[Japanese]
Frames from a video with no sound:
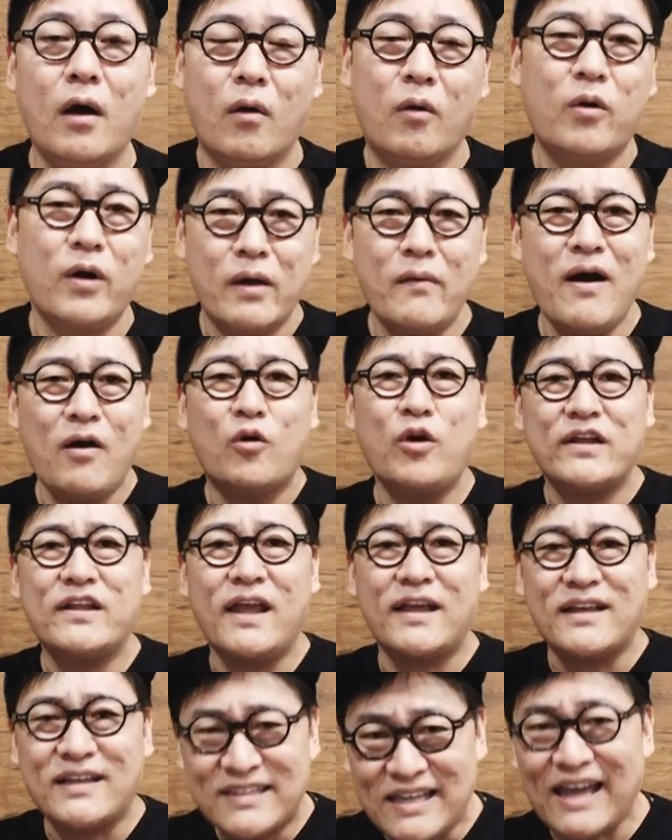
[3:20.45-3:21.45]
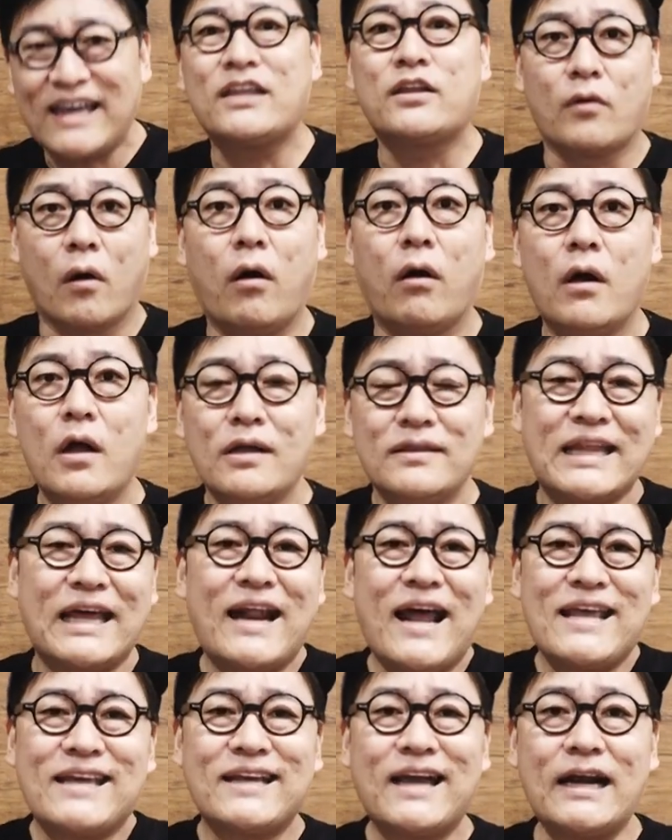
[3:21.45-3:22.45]
俺は俺で生きたいと。
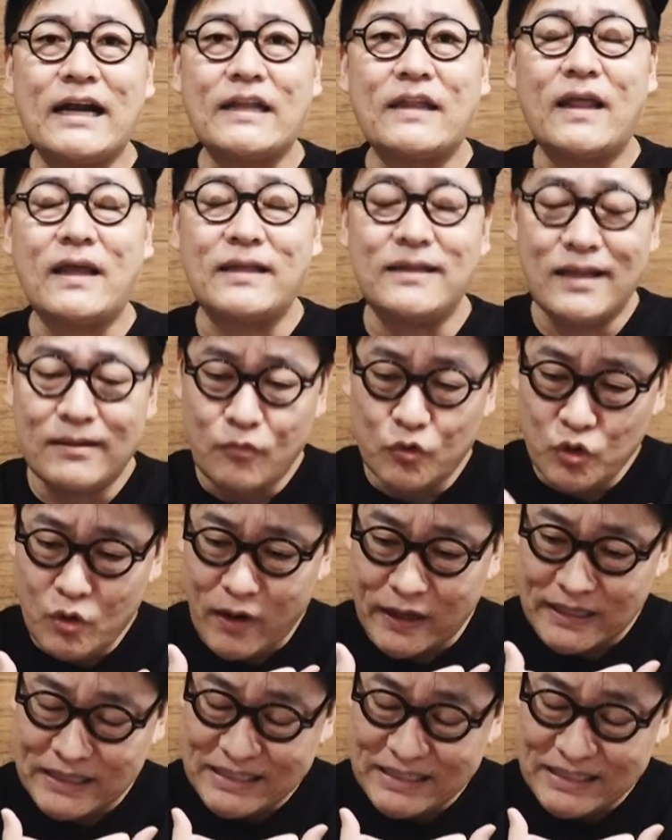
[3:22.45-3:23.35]
七光的なものは